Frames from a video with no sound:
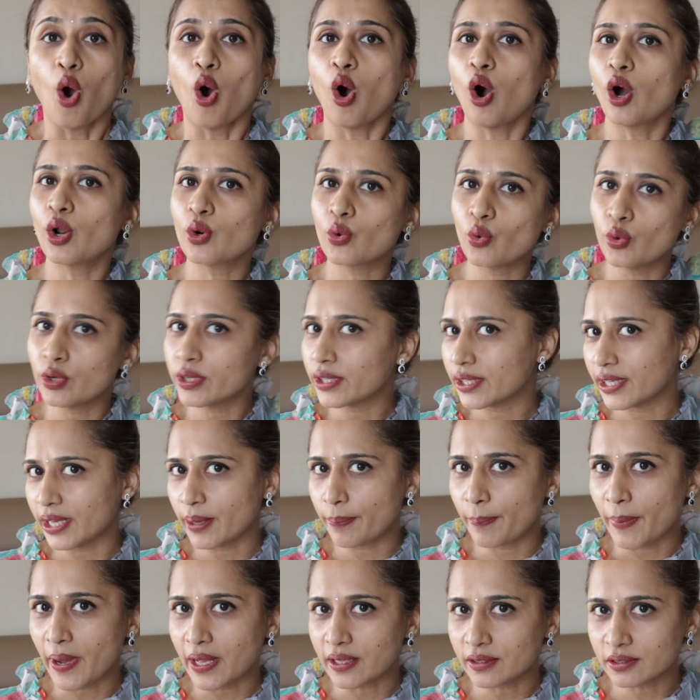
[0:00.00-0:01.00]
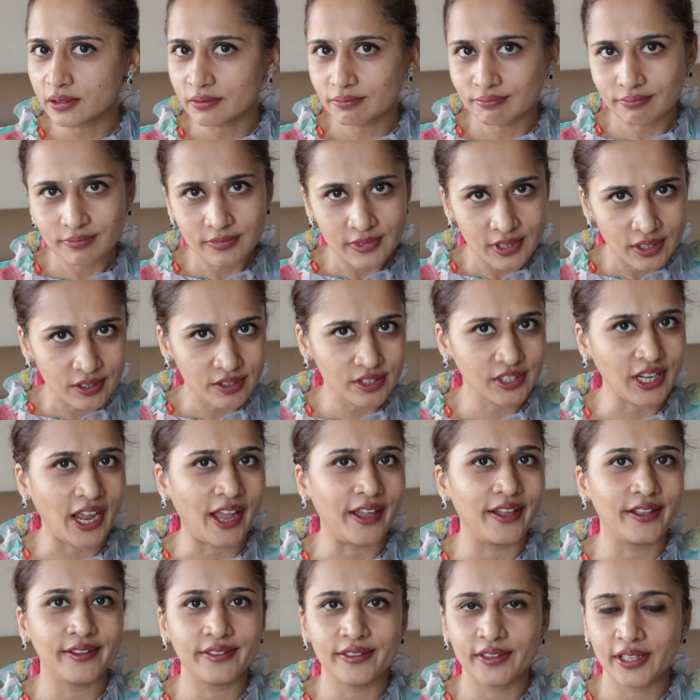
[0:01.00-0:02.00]
और उनके पास
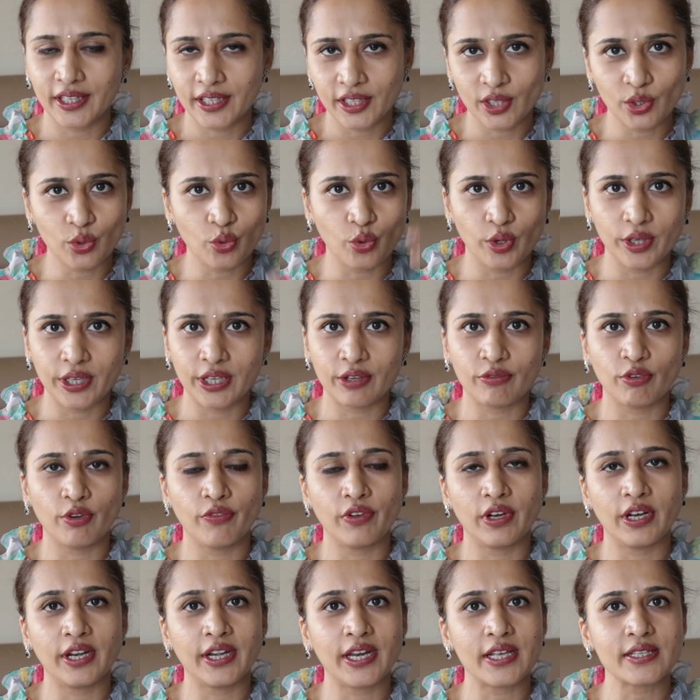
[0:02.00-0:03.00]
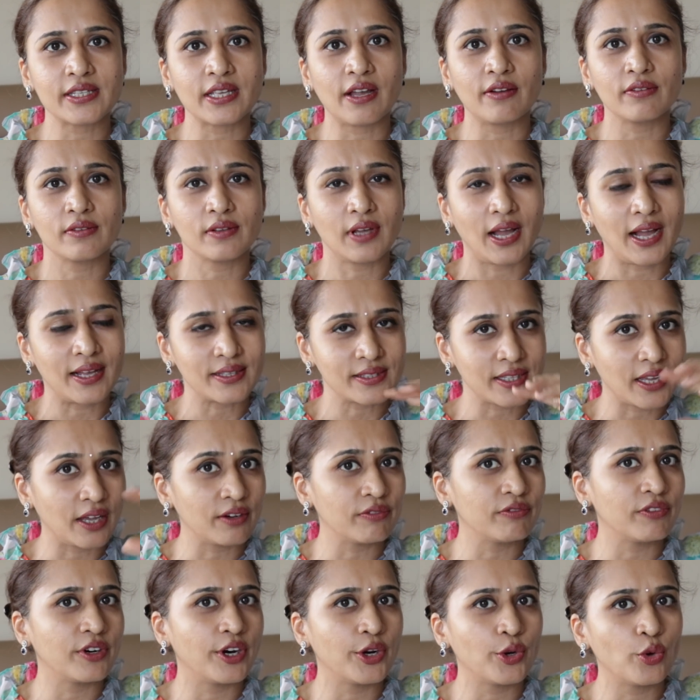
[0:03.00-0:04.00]
शायद नहीं कोई इक्विवेलेंट ऐसा आसान
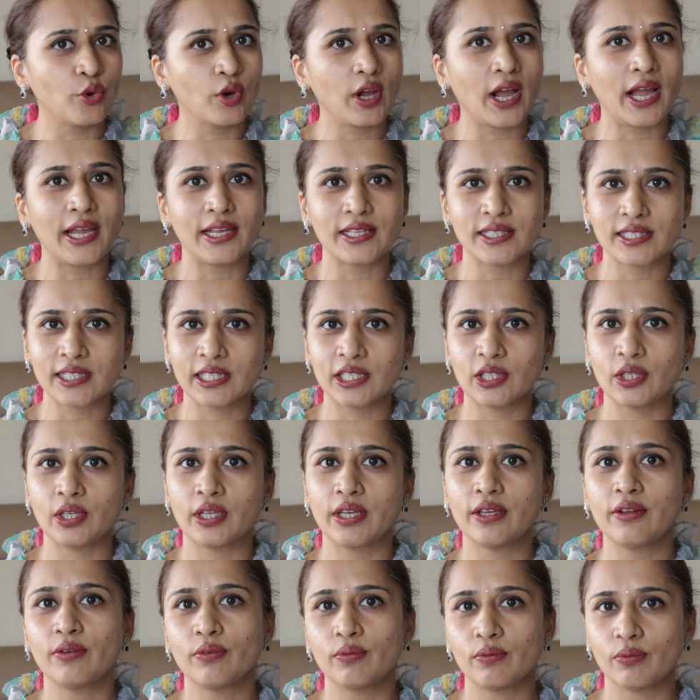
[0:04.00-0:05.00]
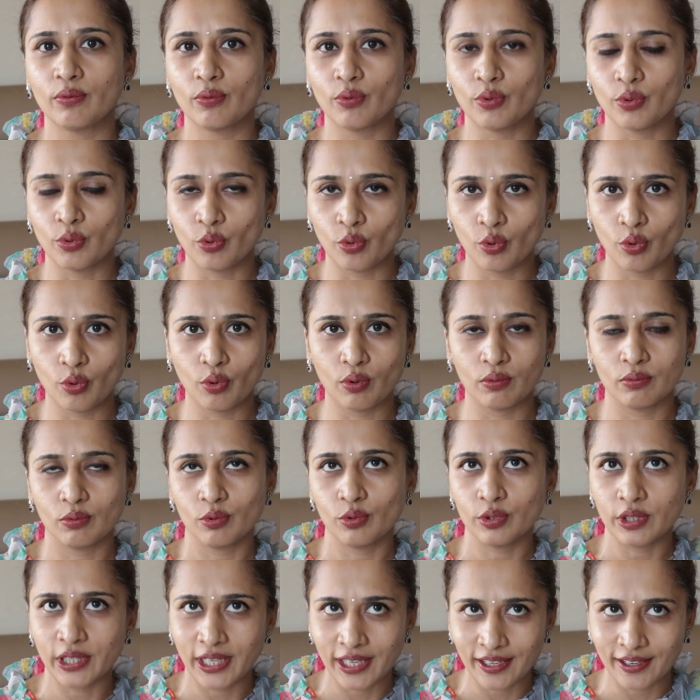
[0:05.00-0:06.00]
वर्ड होगा इसलिए उन्हों
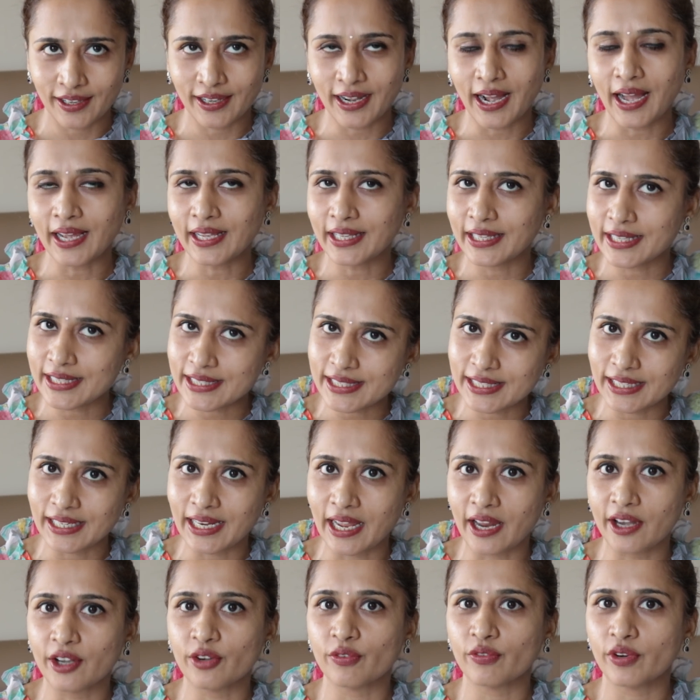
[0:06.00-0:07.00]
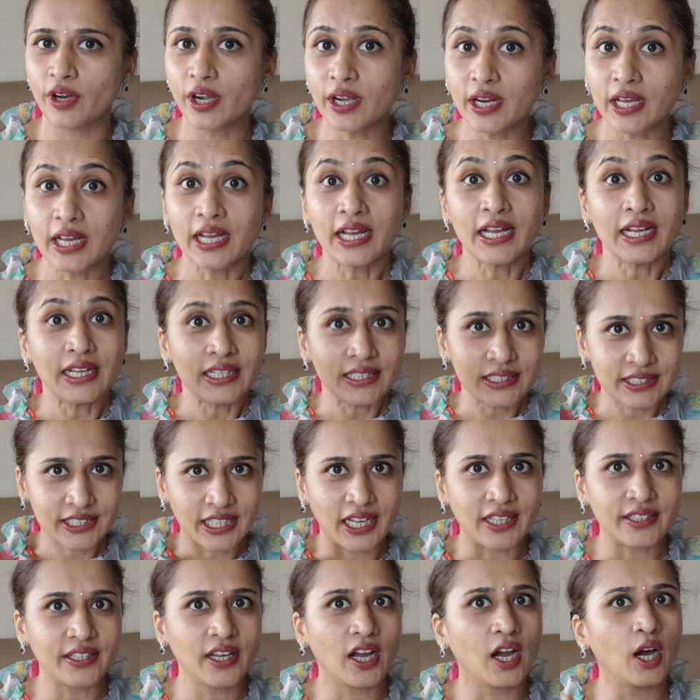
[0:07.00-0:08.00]
उन्हें लगा कि सिलेंट वर्ड
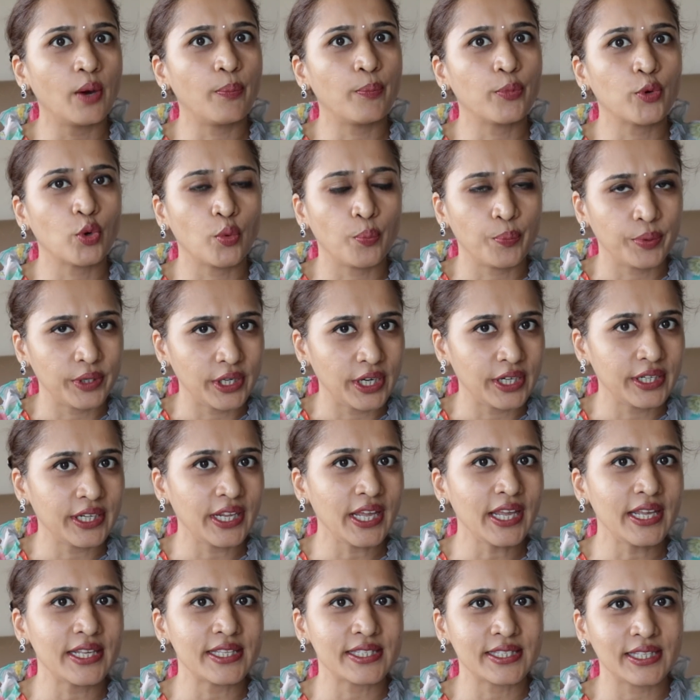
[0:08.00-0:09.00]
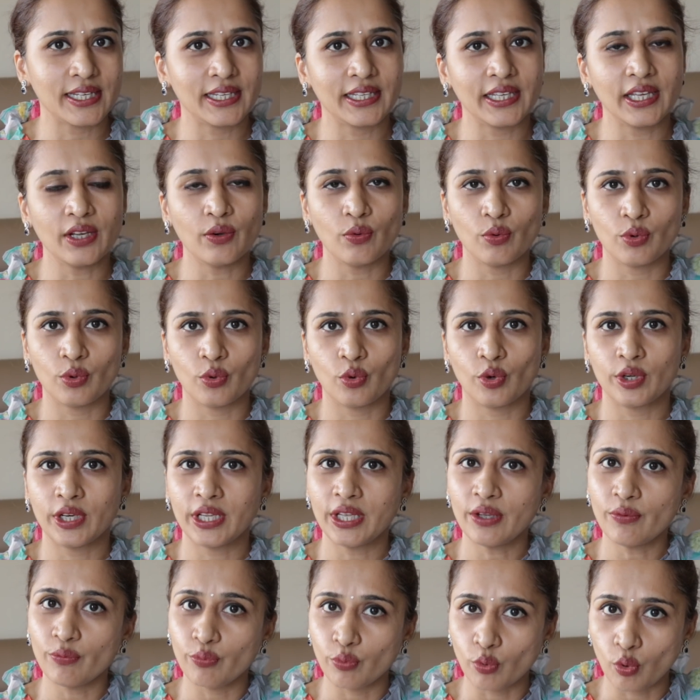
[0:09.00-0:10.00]
ज़्यादा अप्रोप्रिएट है इसलिए
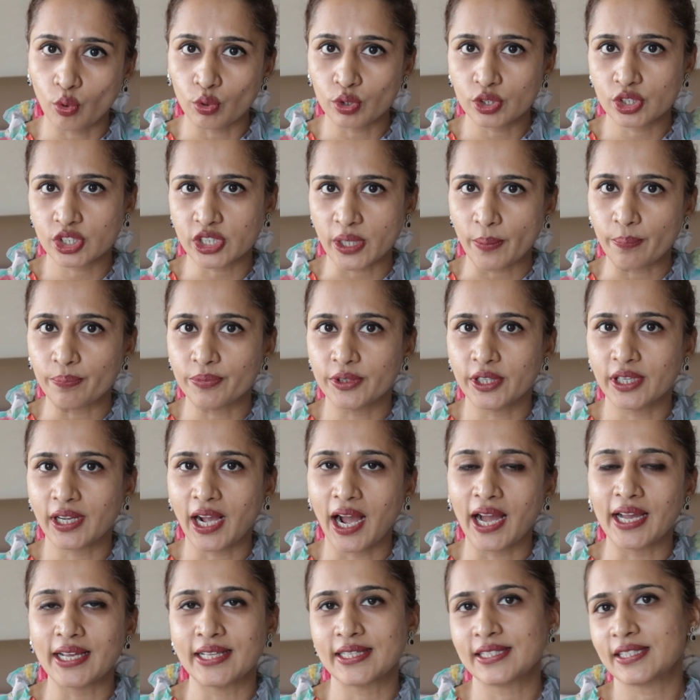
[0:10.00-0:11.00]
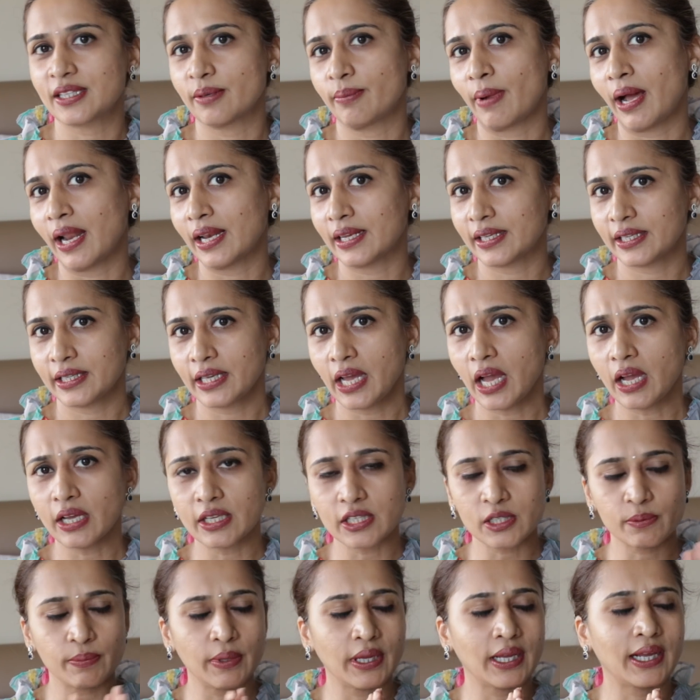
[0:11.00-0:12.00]
उन्होंने वो शब्द का इस्तेमाल किया
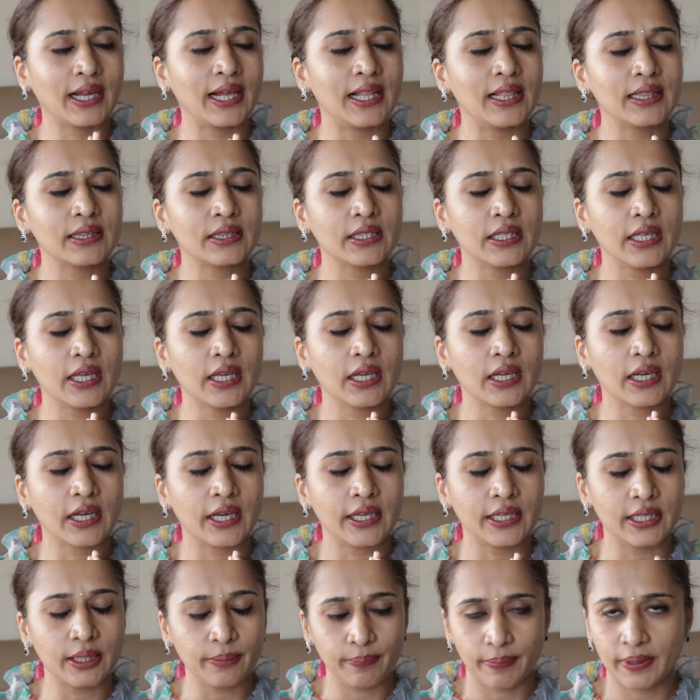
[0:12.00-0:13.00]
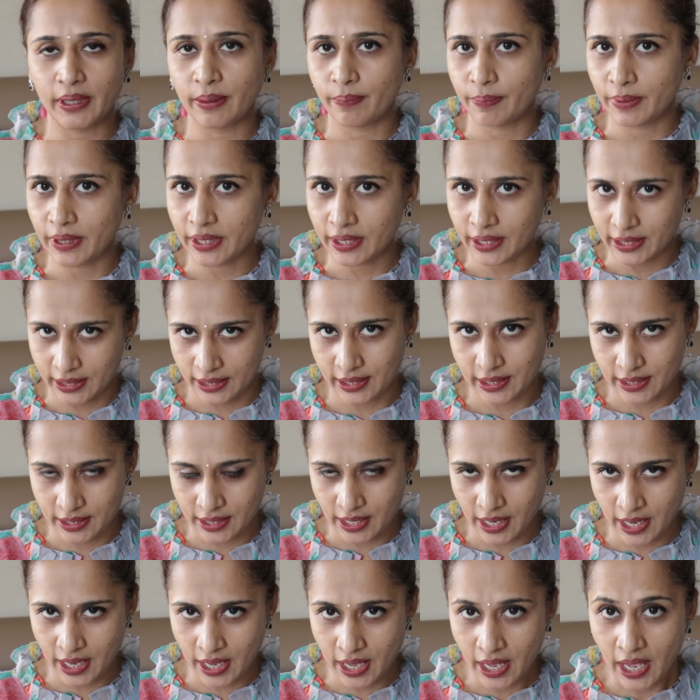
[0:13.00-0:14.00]
इसमें गलती कहीं पे भी नहीं
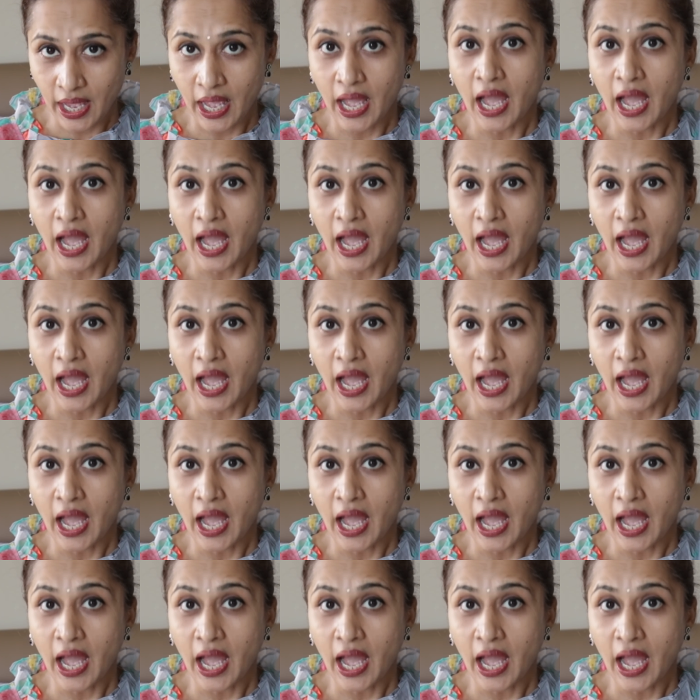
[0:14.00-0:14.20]
है